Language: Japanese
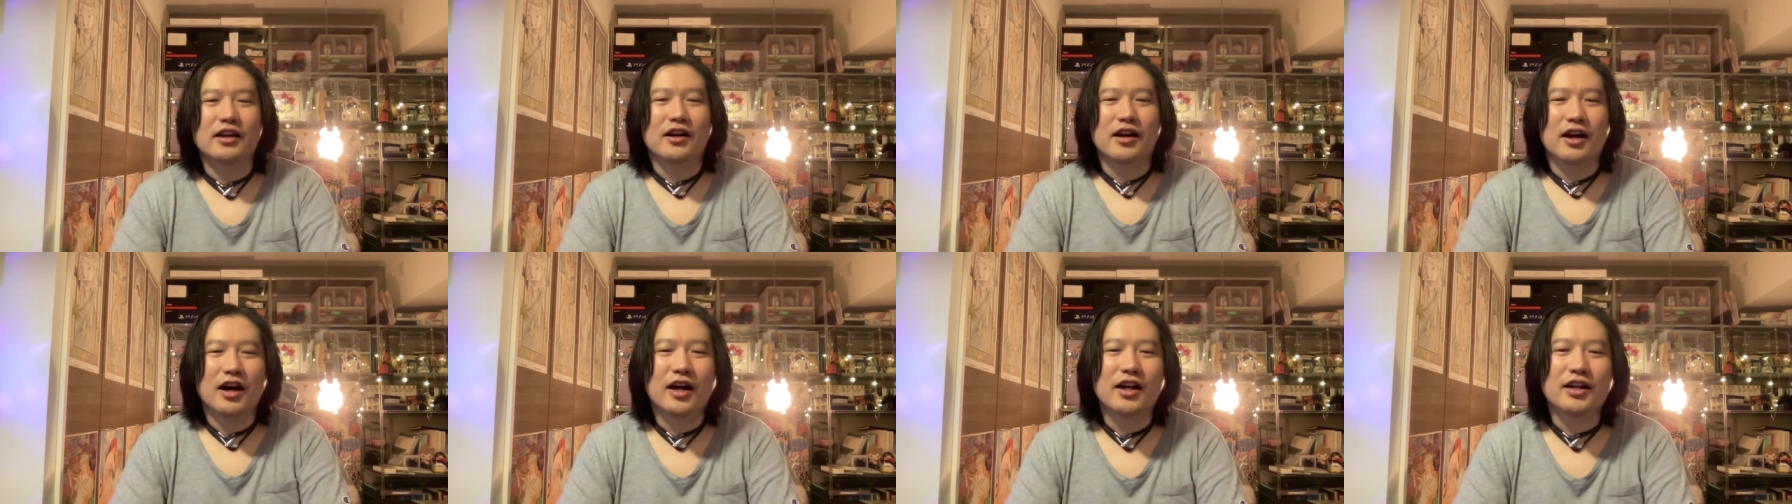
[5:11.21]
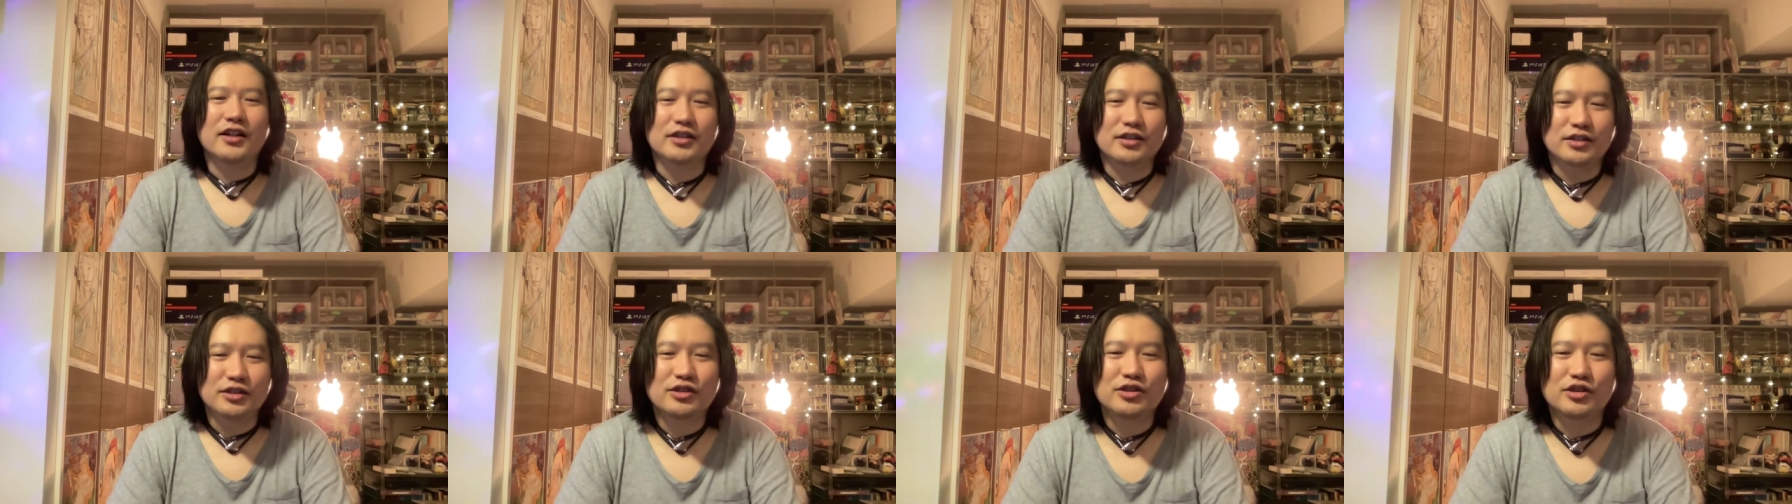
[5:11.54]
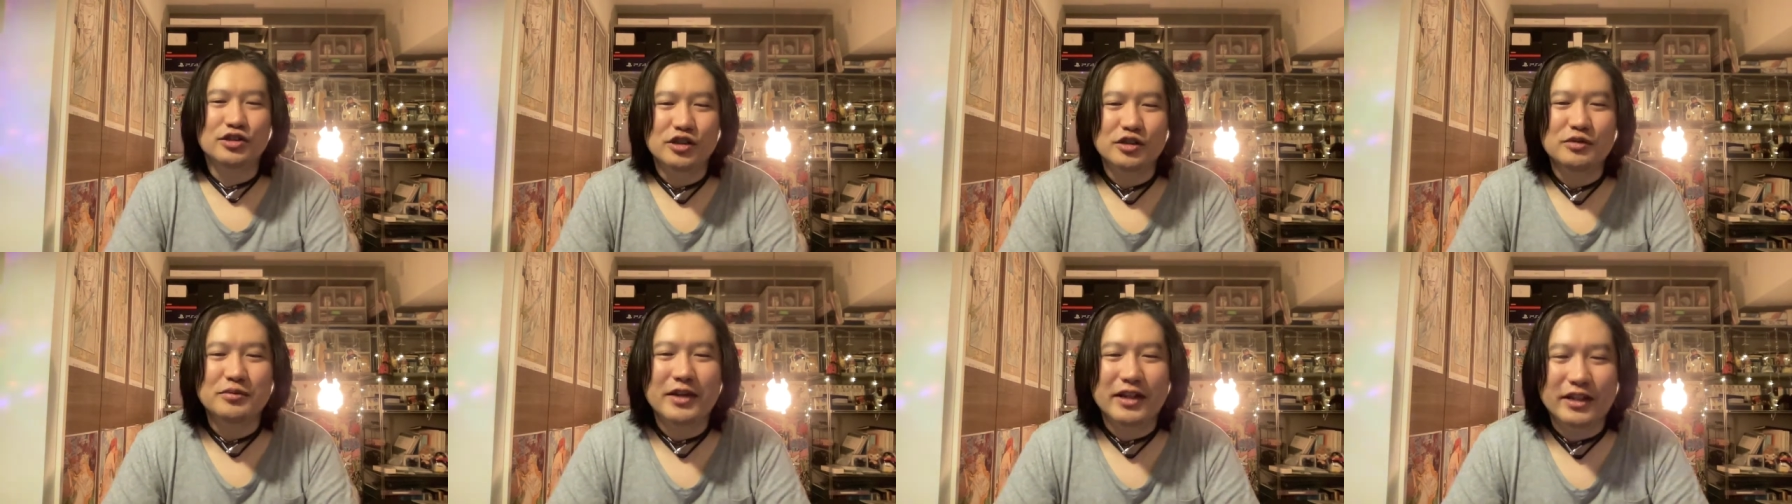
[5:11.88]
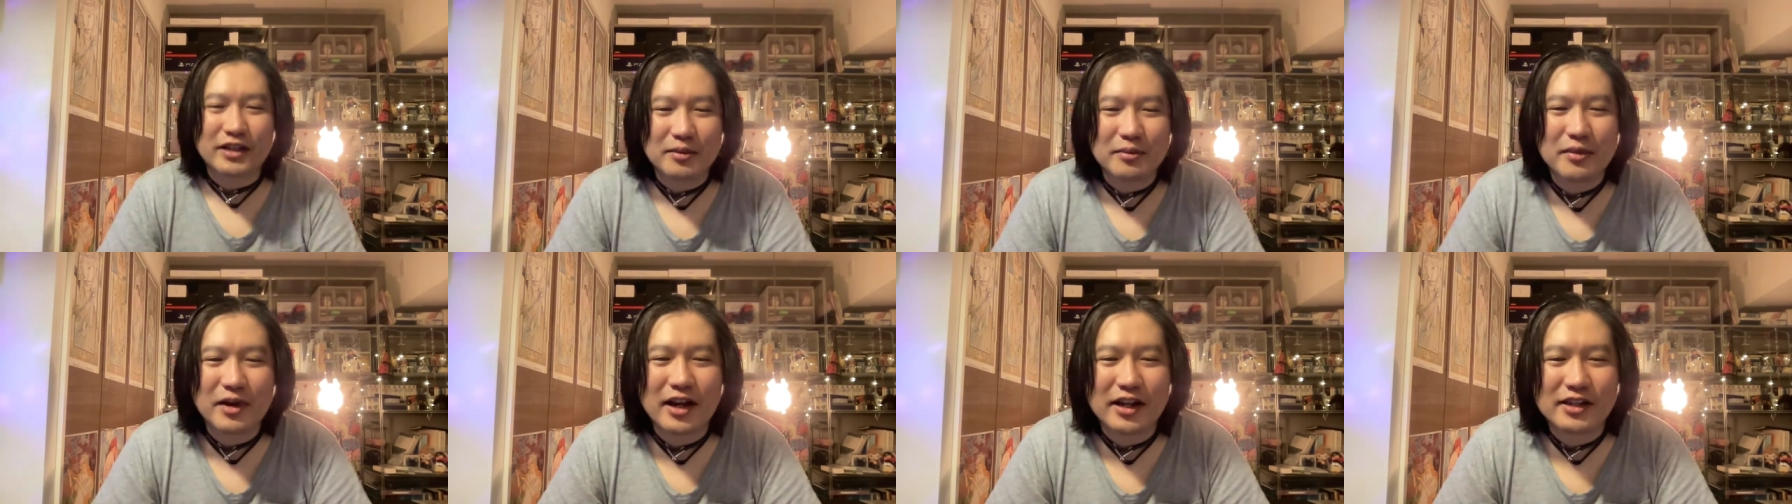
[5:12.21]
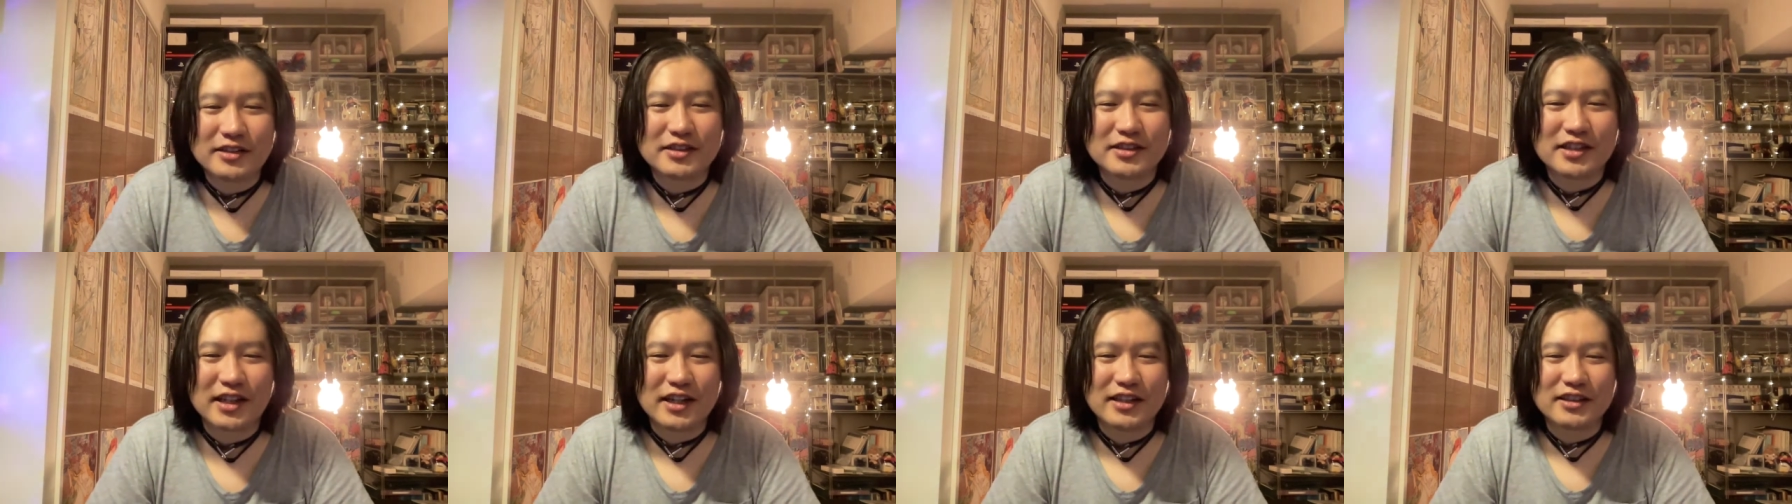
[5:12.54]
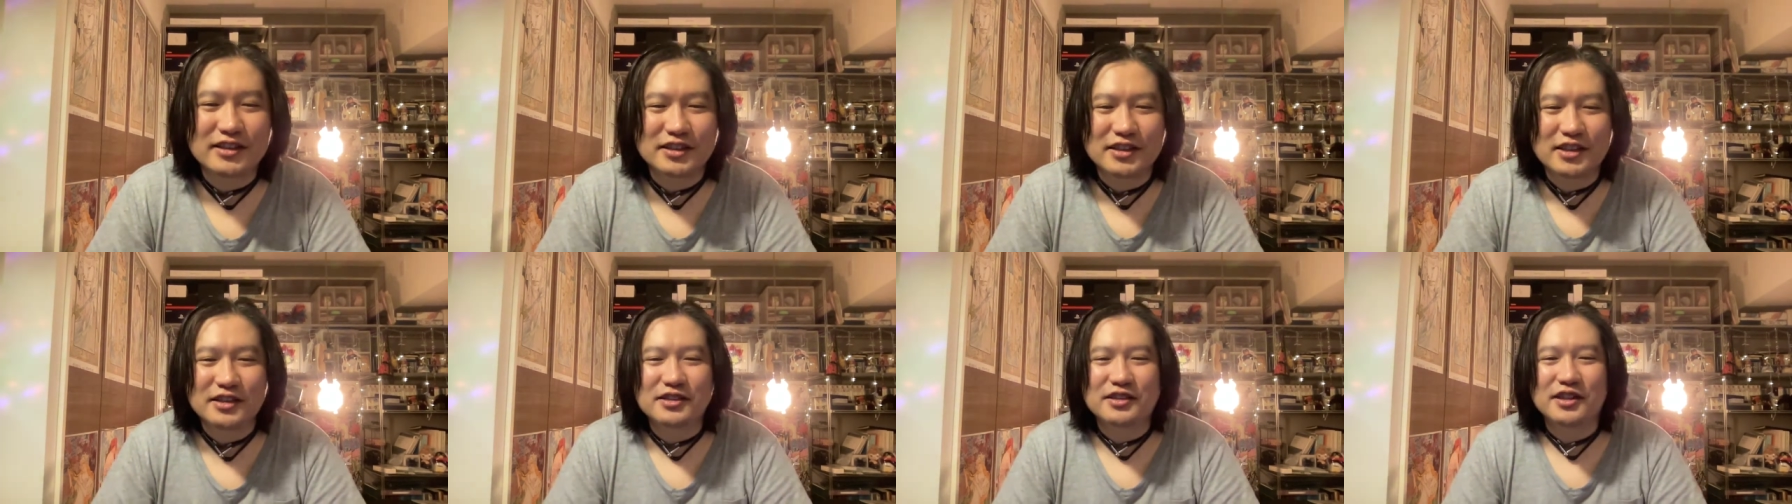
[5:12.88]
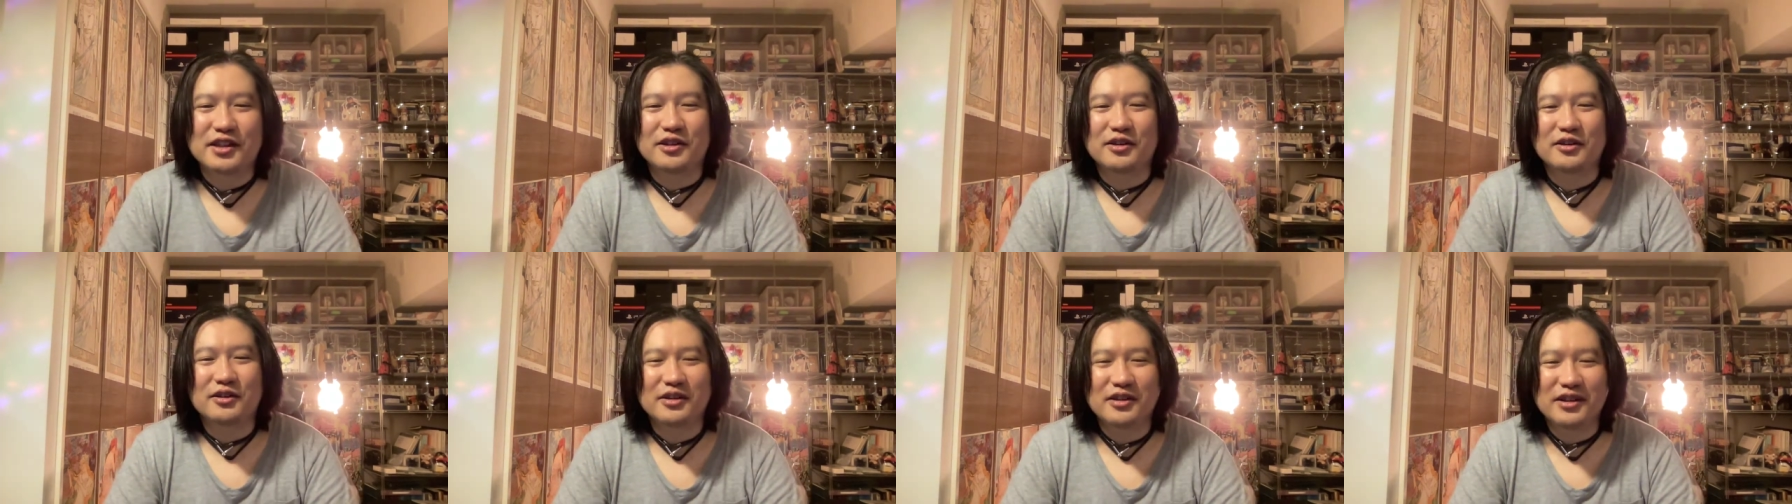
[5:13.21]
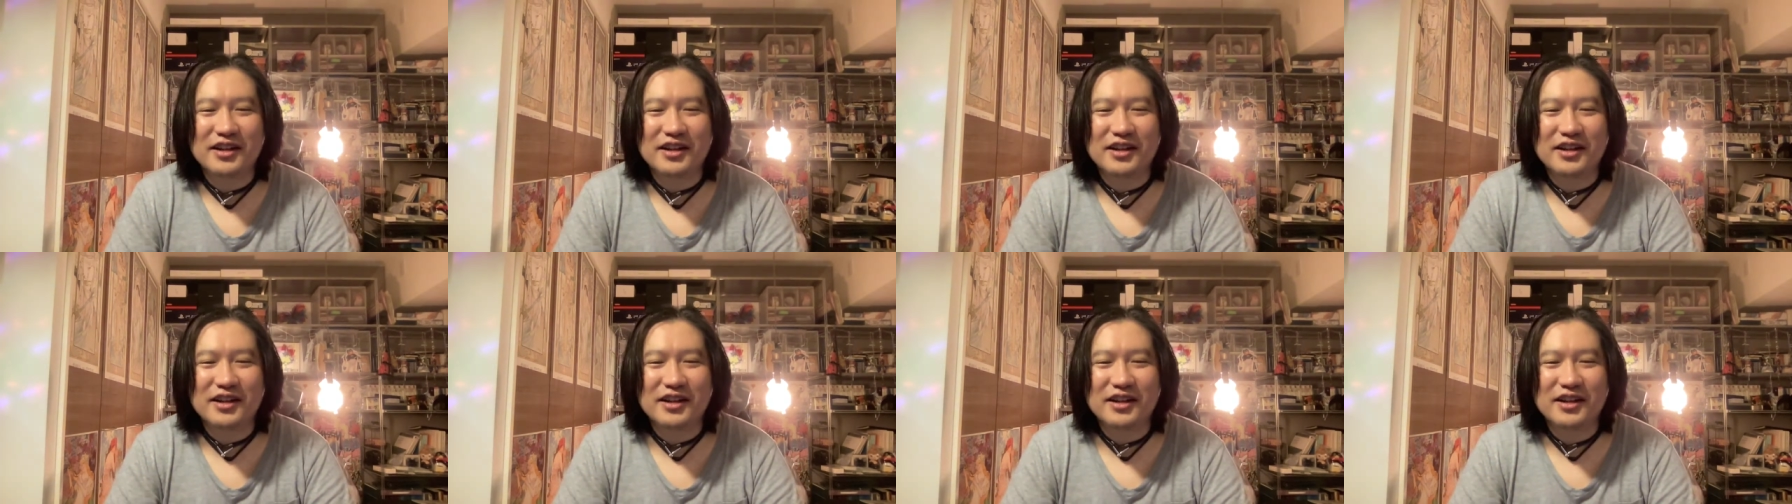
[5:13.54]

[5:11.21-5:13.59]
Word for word: はい YouTube やってますって感じですけど